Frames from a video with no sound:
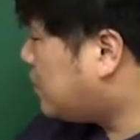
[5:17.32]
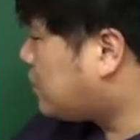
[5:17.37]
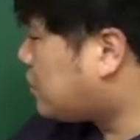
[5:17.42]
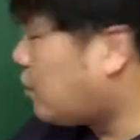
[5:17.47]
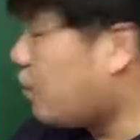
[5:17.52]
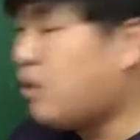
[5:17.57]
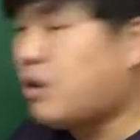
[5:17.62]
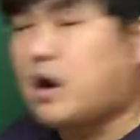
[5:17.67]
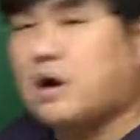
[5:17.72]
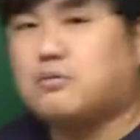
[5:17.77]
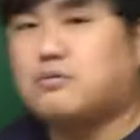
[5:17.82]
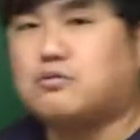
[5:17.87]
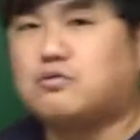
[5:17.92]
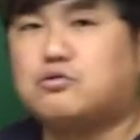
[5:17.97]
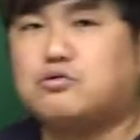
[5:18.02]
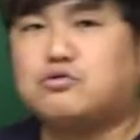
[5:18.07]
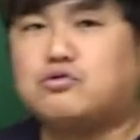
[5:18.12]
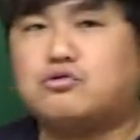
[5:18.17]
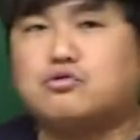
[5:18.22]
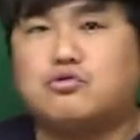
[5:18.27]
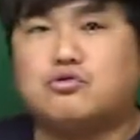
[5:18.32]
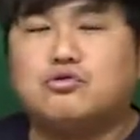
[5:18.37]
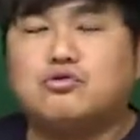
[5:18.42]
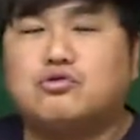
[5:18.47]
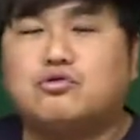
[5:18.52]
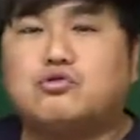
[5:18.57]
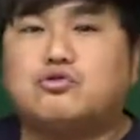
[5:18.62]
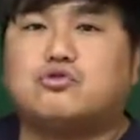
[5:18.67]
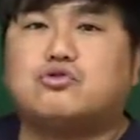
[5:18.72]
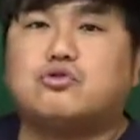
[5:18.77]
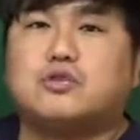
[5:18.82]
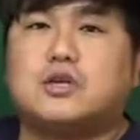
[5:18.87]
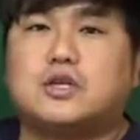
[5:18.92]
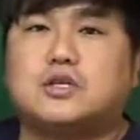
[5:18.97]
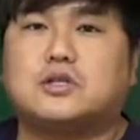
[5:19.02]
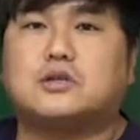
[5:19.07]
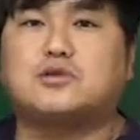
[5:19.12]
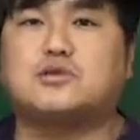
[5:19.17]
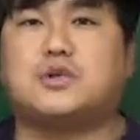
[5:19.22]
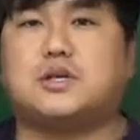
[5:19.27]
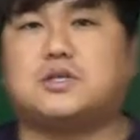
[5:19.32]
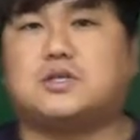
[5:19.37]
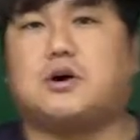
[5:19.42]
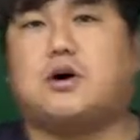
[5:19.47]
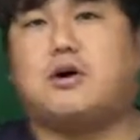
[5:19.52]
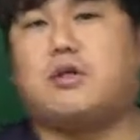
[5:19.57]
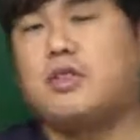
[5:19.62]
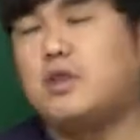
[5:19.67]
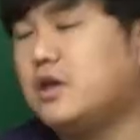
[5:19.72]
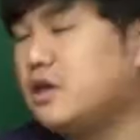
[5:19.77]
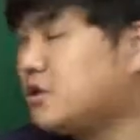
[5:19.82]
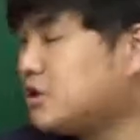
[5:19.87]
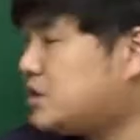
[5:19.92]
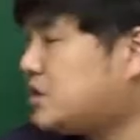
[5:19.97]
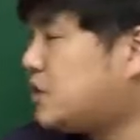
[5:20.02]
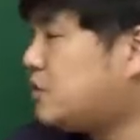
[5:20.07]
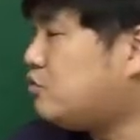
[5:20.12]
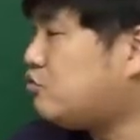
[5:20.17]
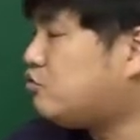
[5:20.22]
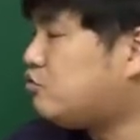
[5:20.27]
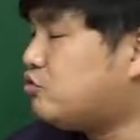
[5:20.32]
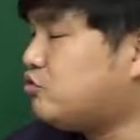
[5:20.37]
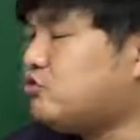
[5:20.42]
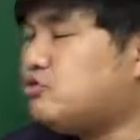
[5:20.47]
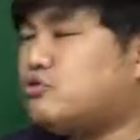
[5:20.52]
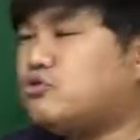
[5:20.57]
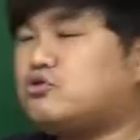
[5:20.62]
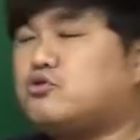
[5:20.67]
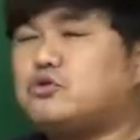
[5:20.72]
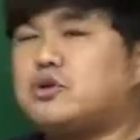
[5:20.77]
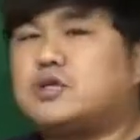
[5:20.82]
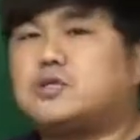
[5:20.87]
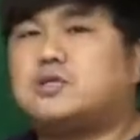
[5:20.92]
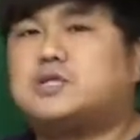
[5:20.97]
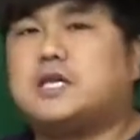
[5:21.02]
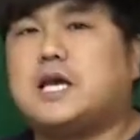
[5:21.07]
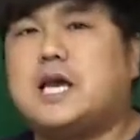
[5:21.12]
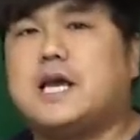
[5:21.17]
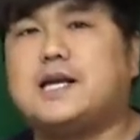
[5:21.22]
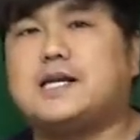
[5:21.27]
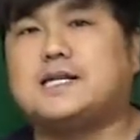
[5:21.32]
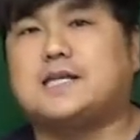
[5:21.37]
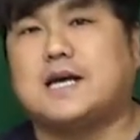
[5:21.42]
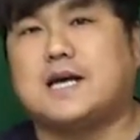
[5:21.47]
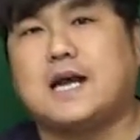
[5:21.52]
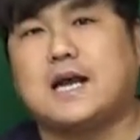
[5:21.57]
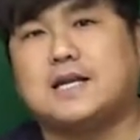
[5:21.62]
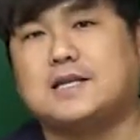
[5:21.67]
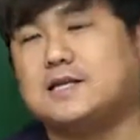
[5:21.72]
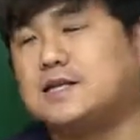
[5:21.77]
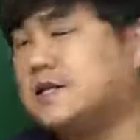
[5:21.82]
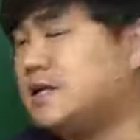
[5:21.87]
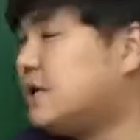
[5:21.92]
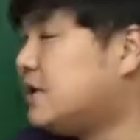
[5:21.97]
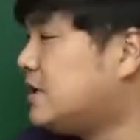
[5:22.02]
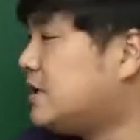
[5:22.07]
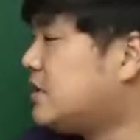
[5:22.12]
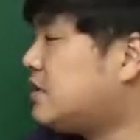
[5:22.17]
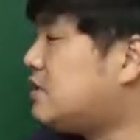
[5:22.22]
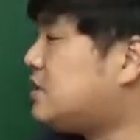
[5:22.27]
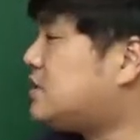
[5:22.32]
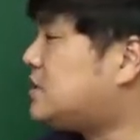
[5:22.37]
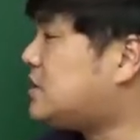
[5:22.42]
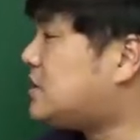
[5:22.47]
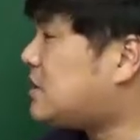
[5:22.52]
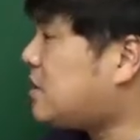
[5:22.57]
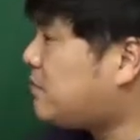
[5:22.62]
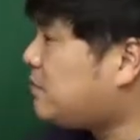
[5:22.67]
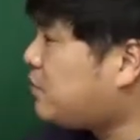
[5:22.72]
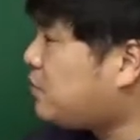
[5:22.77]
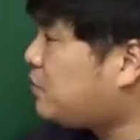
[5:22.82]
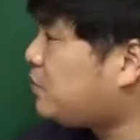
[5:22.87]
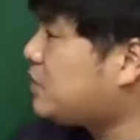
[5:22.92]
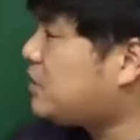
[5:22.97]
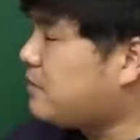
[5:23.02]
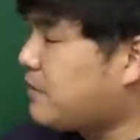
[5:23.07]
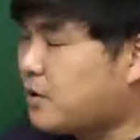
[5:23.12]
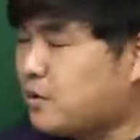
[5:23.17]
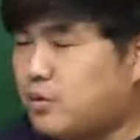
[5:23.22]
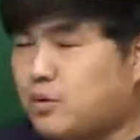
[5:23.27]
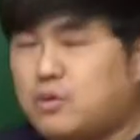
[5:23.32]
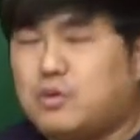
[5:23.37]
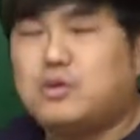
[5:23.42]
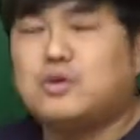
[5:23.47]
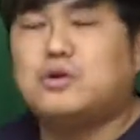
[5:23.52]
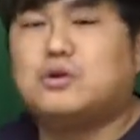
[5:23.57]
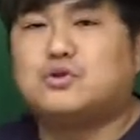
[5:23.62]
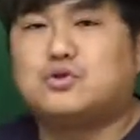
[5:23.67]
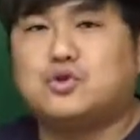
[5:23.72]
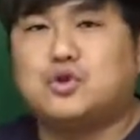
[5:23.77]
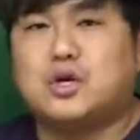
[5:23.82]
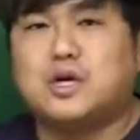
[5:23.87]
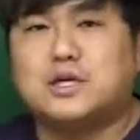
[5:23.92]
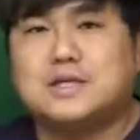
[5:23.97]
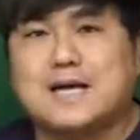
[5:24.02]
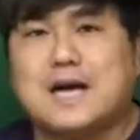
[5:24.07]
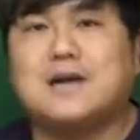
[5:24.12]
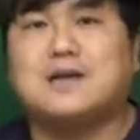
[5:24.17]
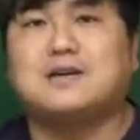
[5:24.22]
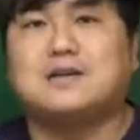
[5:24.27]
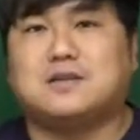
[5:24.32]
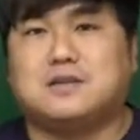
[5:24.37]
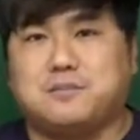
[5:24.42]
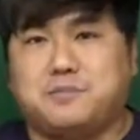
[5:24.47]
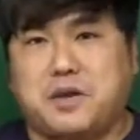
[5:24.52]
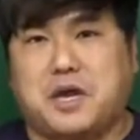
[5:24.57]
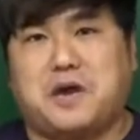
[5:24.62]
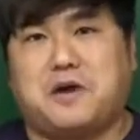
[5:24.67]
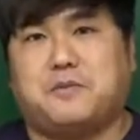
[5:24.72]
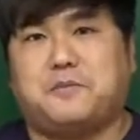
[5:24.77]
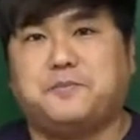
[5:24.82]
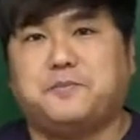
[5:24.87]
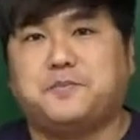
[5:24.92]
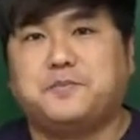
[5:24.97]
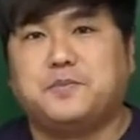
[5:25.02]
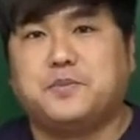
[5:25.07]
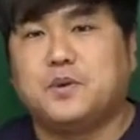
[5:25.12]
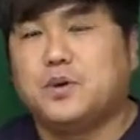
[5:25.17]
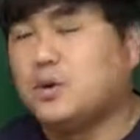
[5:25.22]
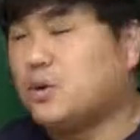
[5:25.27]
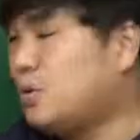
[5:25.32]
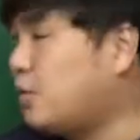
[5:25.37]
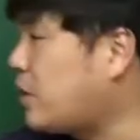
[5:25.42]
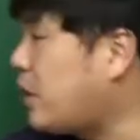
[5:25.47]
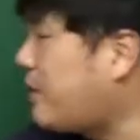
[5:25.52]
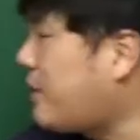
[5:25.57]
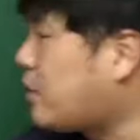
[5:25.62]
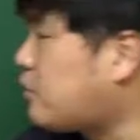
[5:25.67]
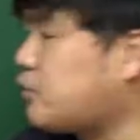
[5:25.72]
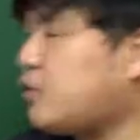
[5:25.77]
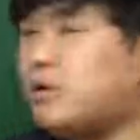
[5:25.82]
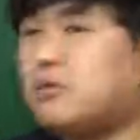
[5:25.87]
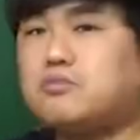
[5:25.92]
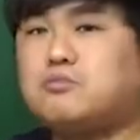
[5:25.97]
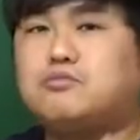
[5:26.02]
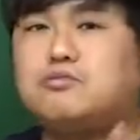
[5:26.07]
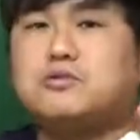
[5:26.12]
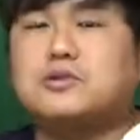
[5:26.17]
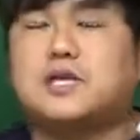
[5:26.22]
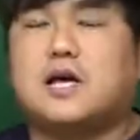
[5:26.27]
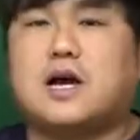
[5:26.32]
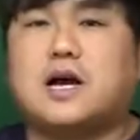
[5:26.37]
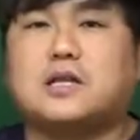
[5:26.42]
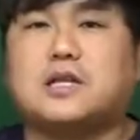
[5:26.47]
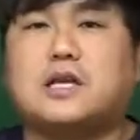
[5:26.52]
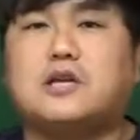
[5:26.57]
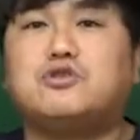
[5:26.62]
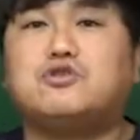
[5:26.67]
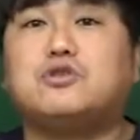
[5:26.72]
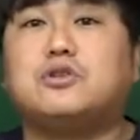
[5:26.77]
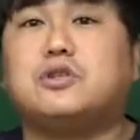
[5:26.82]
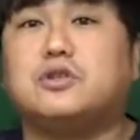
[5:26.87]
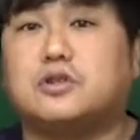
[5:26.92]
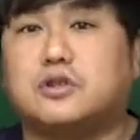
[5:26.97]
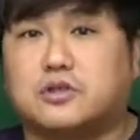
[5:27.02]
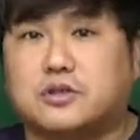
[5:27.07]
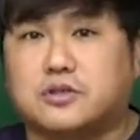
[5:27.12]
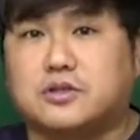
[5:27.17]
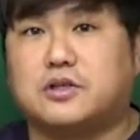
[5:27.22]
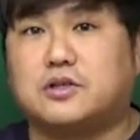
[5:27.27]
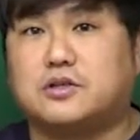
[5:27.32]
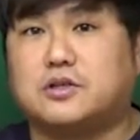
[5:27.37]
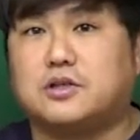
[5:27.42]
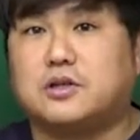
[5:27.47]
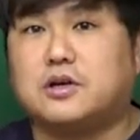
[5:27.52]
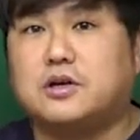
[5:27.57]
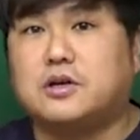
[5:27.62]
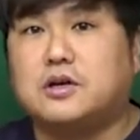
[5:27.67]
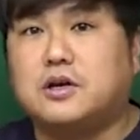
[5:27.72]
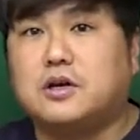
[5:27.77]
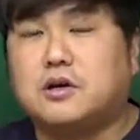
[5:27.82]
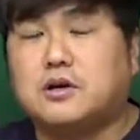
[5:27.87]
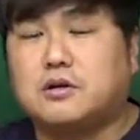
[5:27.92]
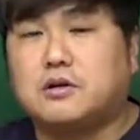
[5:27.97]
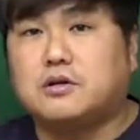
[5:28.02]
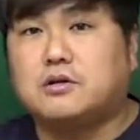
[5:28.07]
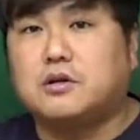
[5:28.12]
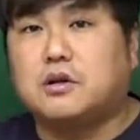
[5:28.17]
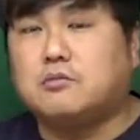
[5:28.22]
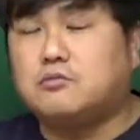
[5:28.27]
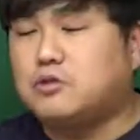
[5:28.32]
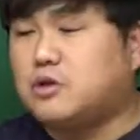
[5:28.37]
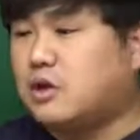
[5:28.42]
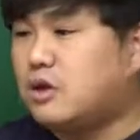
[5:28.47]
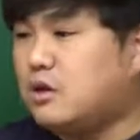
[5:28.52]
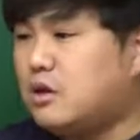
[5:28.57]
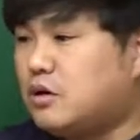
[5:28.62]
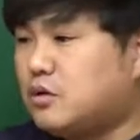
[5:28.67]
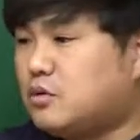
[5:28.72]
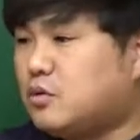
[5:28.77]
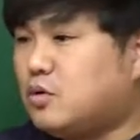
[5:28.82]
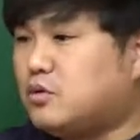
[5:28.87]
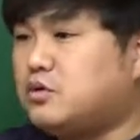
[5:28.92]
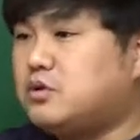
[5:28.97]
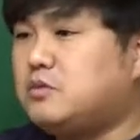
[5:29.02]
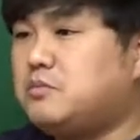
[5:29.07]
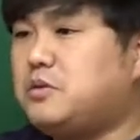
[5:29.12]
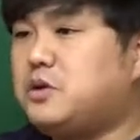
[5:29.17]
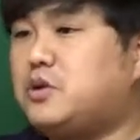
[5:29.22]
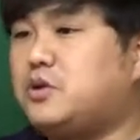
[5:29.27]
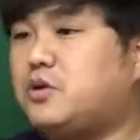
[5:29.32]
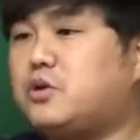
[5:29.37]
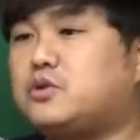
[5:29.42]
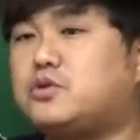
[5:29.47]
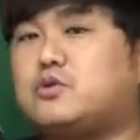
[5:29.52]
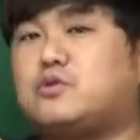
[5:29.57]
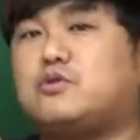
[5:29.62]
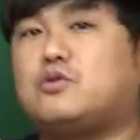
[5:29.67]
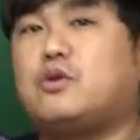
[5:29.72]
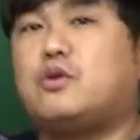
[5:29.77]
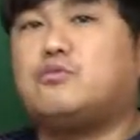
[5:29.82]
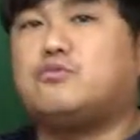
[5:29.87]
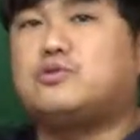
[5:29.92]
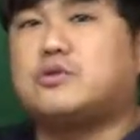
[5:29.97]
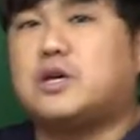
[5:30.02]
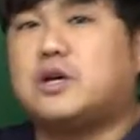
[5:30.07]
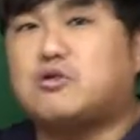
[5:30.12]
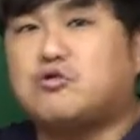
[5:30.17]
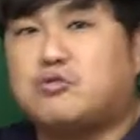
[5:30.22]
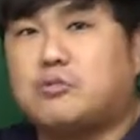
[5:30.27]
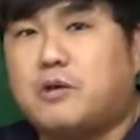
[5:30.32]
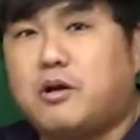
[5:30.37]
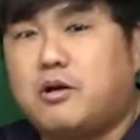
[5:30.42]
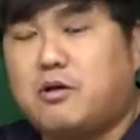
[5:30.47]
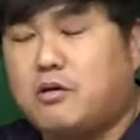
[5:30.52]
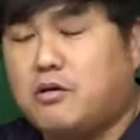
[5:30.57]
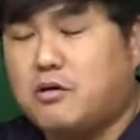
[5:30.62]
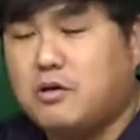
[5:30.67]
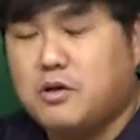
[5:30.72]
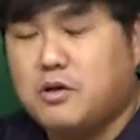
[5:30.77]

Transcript: 더가 붙고 누구누구 중에서 최선, 제 누구누구 중에서 제일 잘하는 이런 식의 표현이 바로 최상급이에요. 요게 바로 형부사가 될 수 있는 녀석들이거든요. 그렇기 때문에 동등 비교에서도 형부사의 구별,